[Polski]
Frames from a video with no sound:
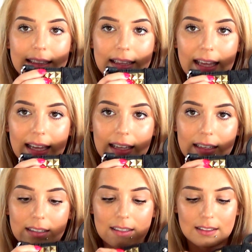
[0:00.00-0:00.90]
Te
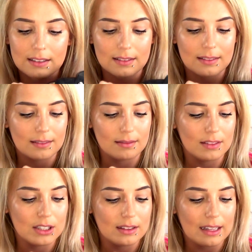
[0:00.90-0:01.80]
y,
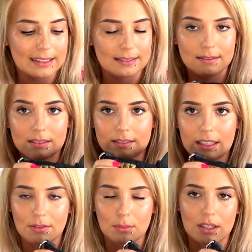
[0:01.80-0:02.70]
na,
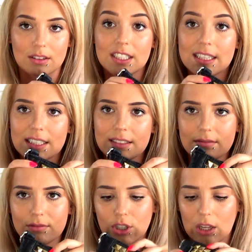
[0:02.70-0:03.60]
nie wiem, jak nity,
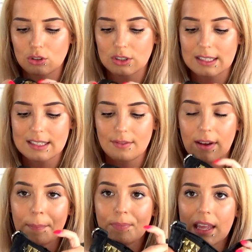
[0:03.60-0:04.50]
czy jak to się
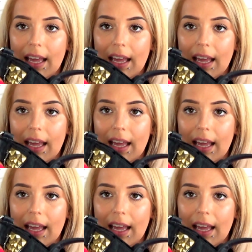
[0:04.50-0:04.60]
nazywa,